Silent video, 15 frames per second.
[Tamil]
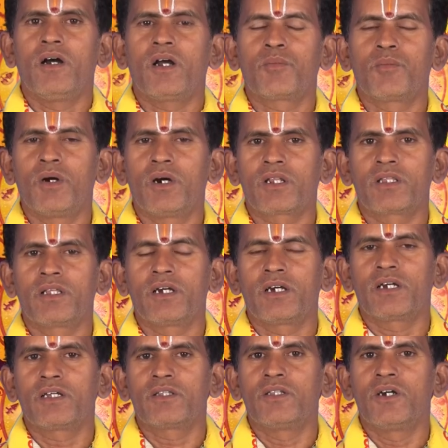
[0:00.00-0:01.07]
அன்பார்ந்த
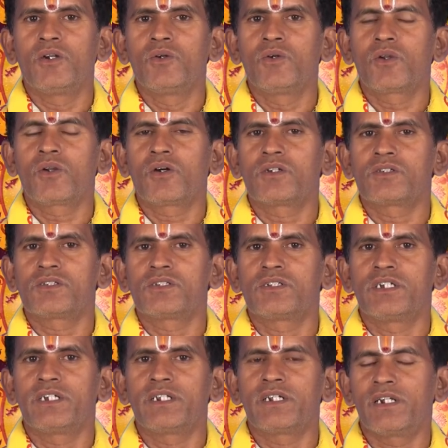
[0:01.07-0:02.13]
தனுர் ராசி
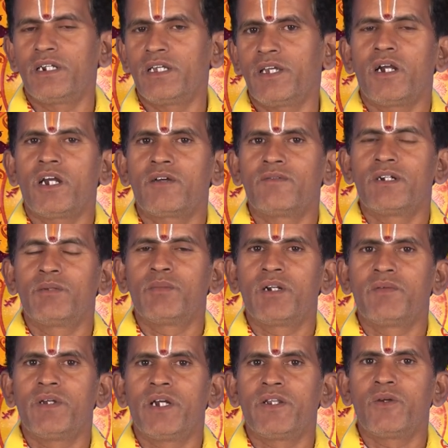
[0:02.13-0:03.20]
நேர்களை கணவன்
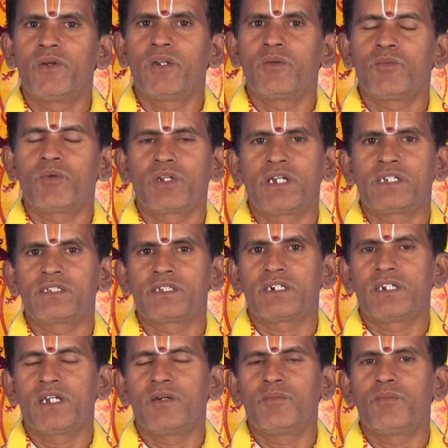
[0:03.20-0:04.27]
மனைவி அந்யோன்யம் குறைய
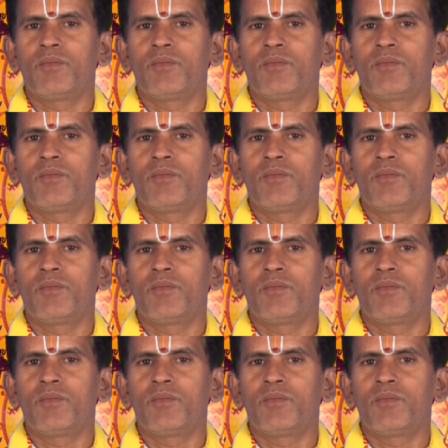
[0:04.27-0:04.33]
செய்யலாம்